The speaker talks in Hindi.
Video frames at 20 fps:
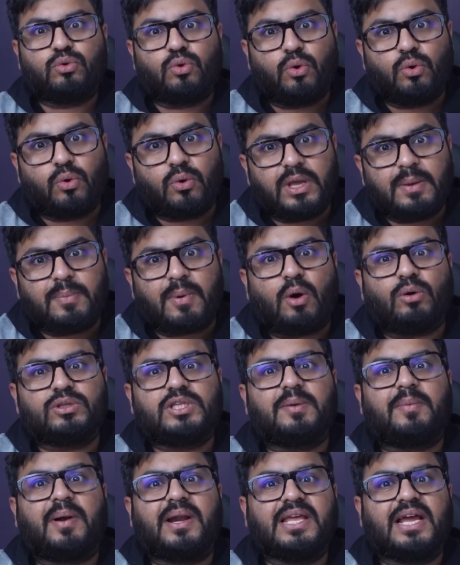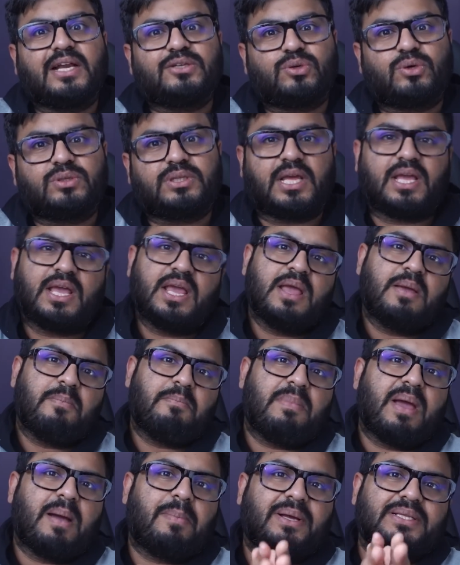दोनों ही बहुत ही बढ़िया शो थे
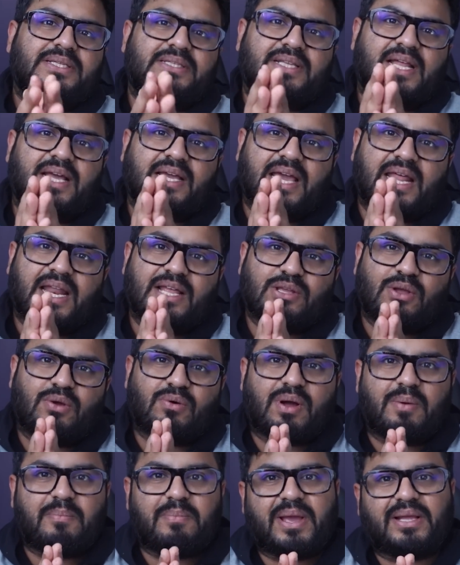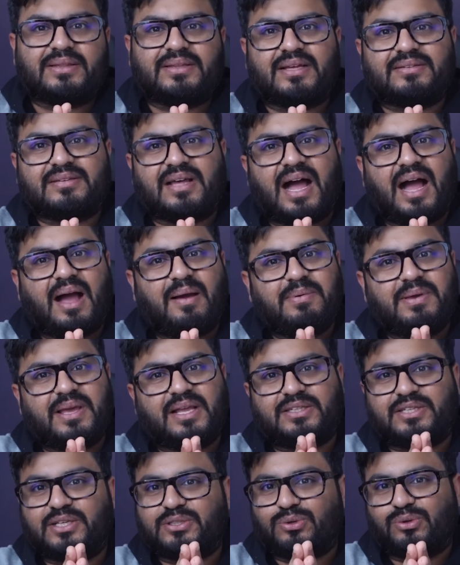मैं बस इतना कहना चाहूँगा मेहता साहब ये
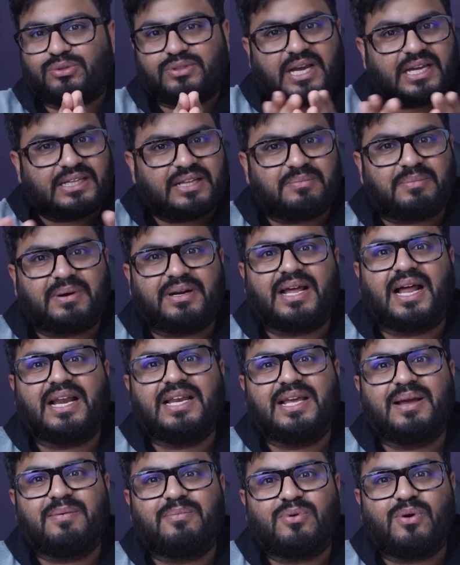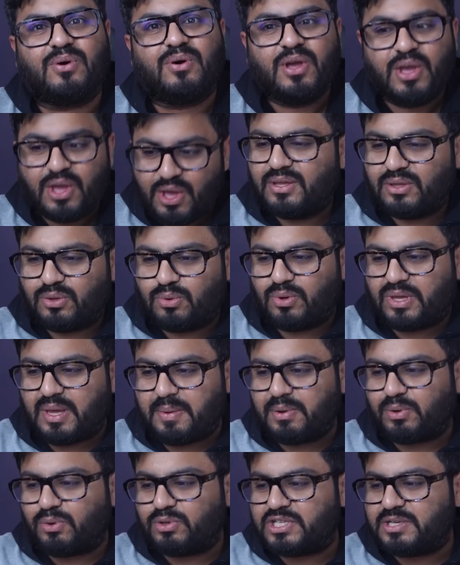अच्छे शोज की आदत मत डालिए हमको क्योंकि
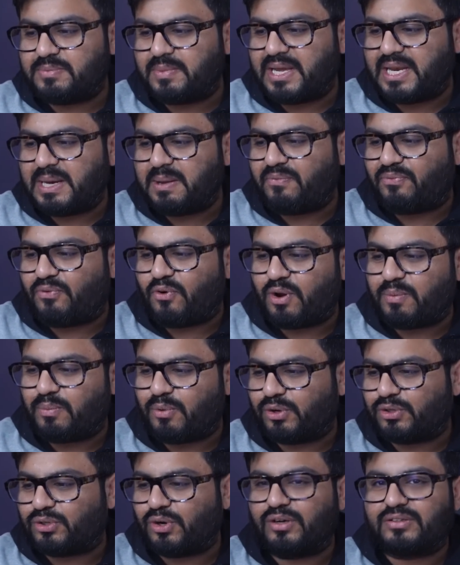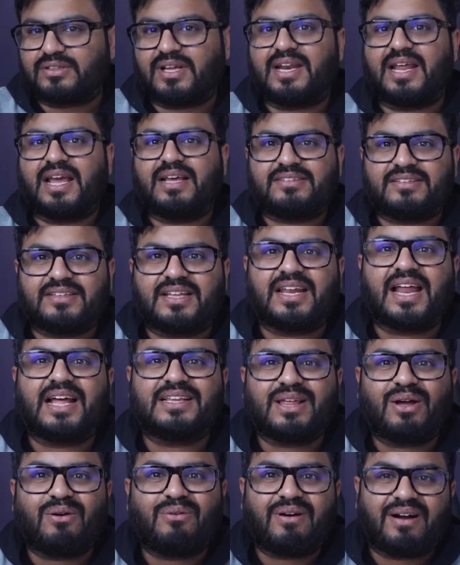अभी कुछ ही महीने में फोर मोर शॉर्ट्स का नया सीजन
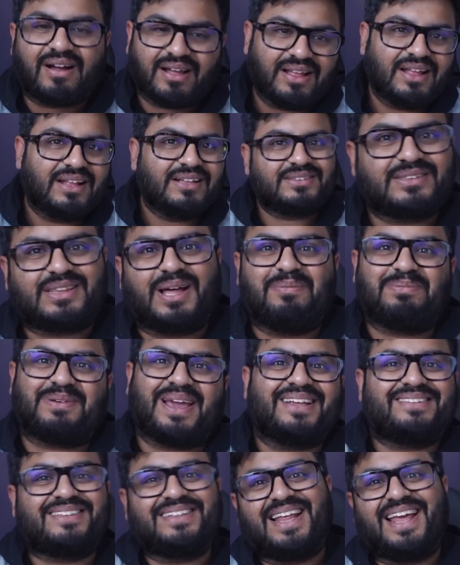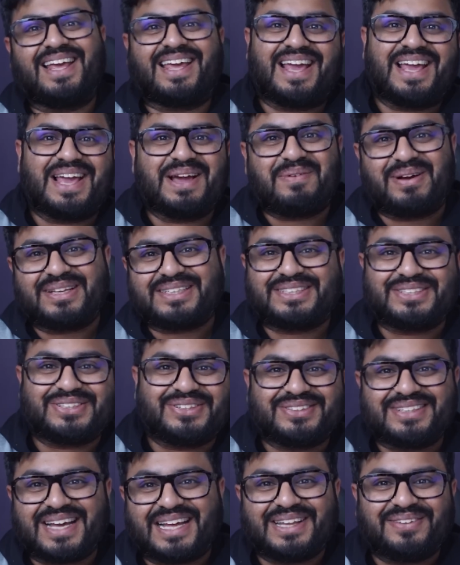आता हुआ तब कैसे देखेंगे बच्चे
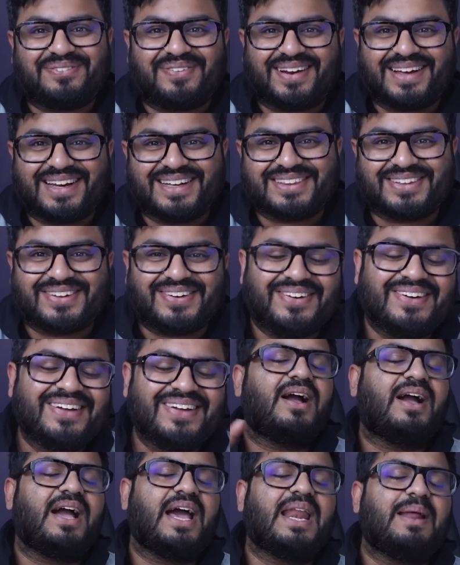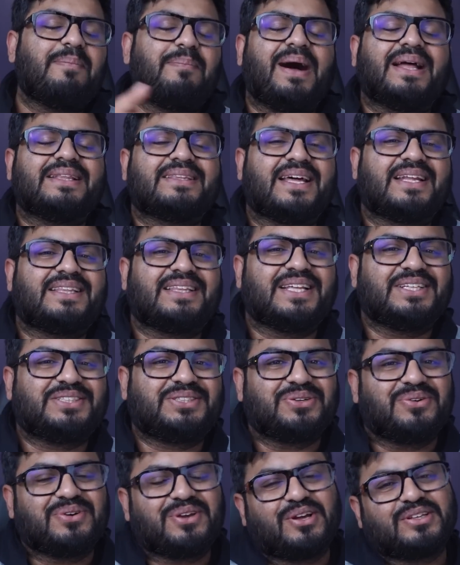उसकी आदत पड़ गई तो खैर हम बात करते हैं इस
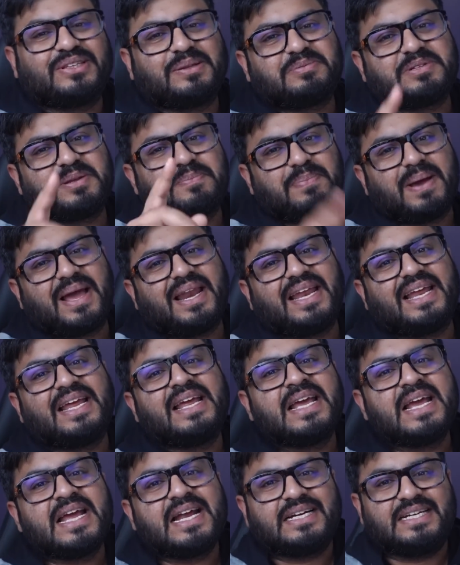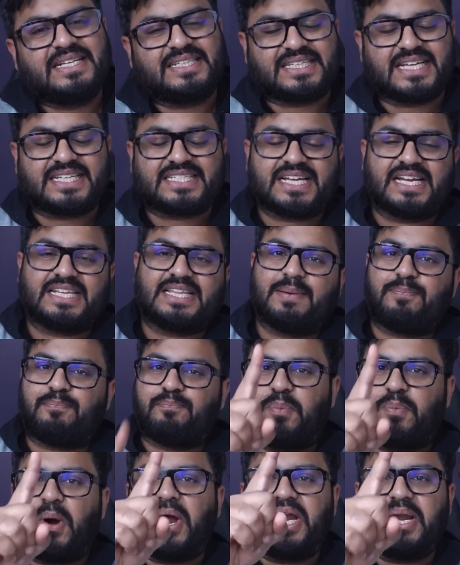शो की और सबसे पहले डिस्कस करते
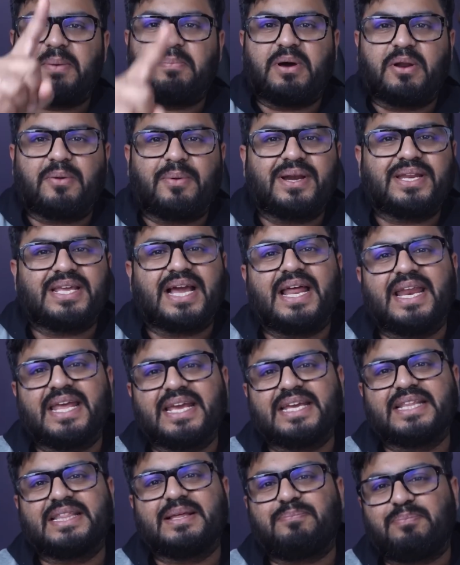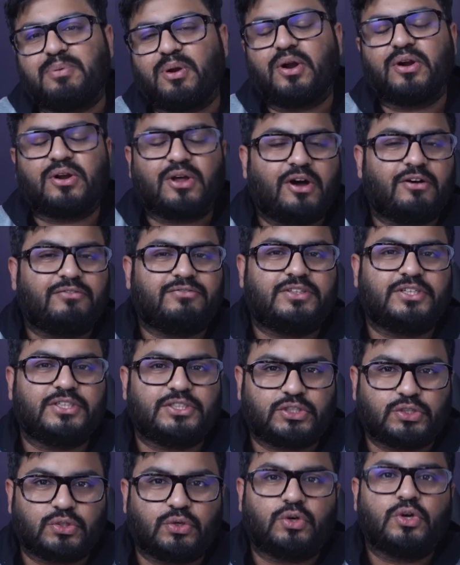पॉइंट नंबर वन यानी कि द प्लॉट ऑफ द
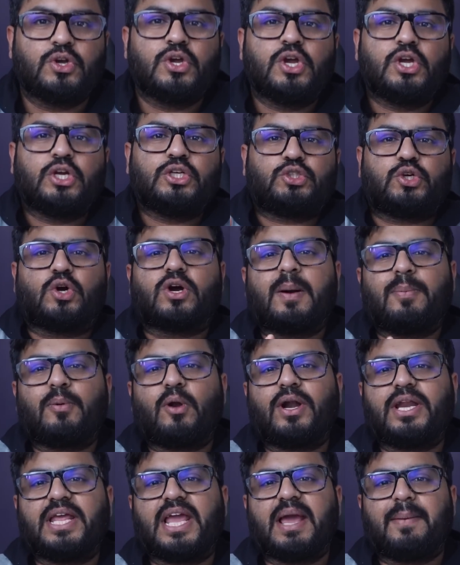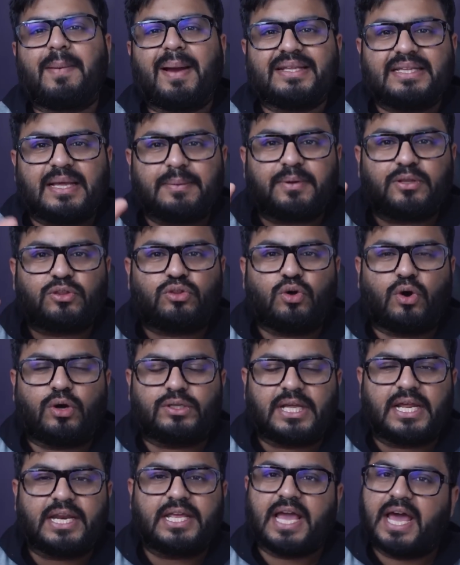शो शो का प्लॉट ये है भाई साहब कि
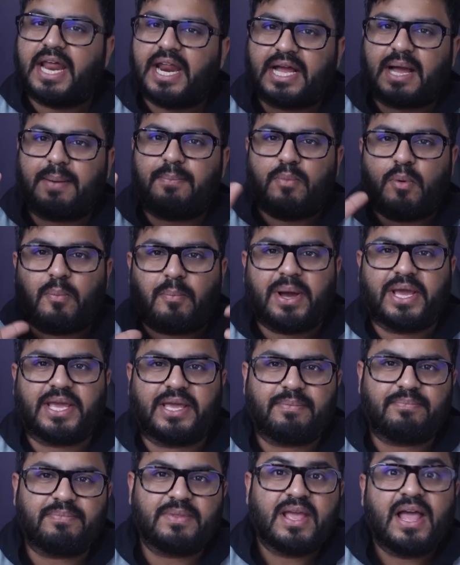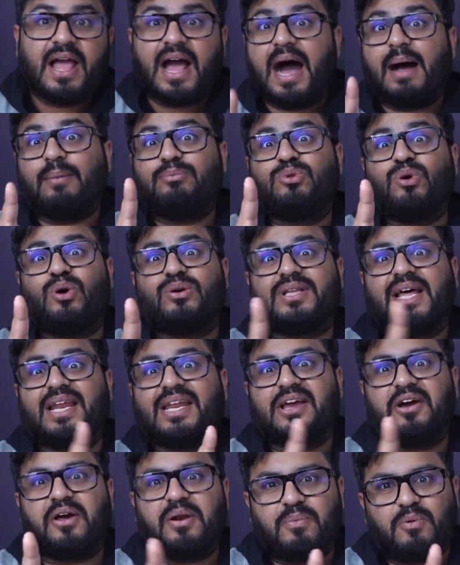2011 का मुंबई है अब
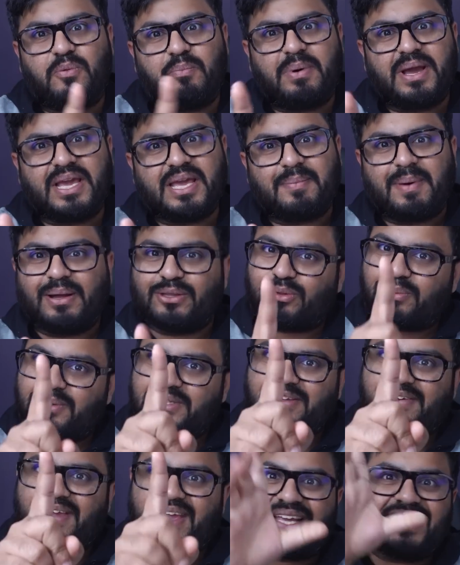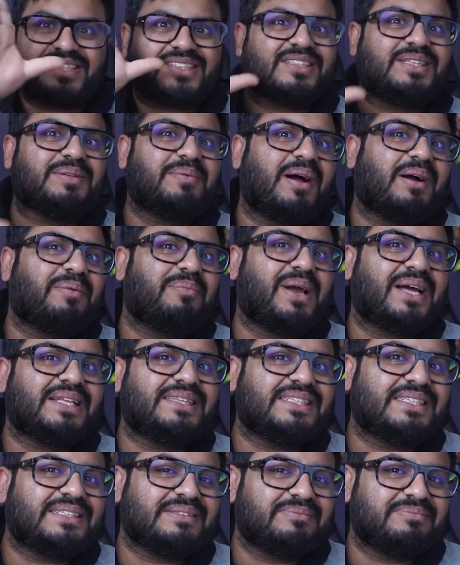2011 और मुंबई के बाद तुम्हें सिर्फ एक ही चीज दिमाग में आती है